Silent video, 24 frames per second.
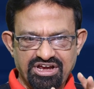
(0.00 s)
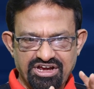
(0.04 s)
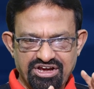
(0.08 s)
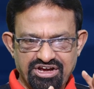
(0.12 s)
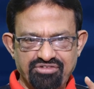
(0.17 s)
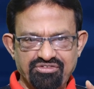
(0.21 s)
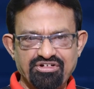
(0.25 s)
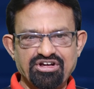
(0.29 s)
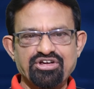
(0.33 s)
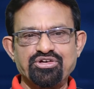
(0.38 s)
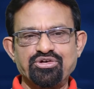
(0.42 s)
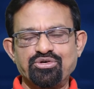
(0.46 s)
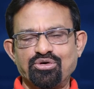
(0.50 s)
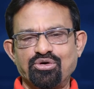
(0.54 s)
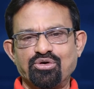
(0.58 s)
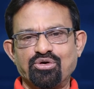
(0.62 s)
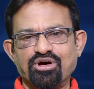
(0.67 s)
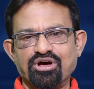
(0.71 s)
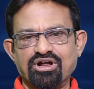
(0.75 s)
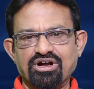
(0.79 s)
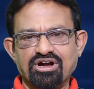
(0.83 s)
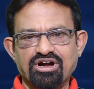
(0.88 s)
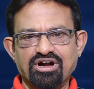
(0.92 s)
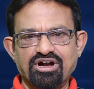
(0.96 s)
ఈ వెన్యూలో
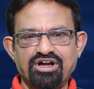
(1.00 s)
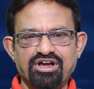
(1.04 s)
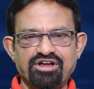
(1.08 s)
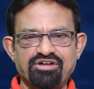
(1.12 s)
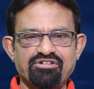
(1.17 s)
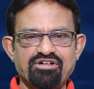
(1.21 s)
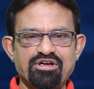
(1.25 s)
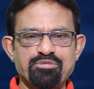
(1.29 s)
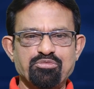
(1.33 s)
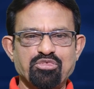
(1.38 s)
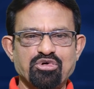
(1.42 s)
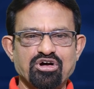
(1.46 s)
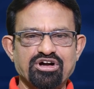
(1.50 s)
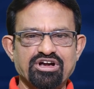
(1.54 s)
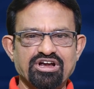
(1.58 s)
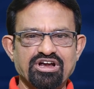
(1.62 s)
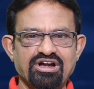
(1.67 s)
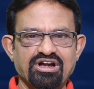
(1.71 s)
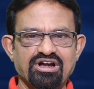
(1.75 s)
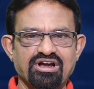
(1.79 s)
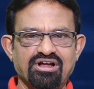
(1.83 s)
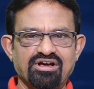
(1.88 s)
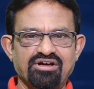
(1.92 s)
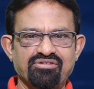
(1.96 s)
కనుక డివై పాటిల్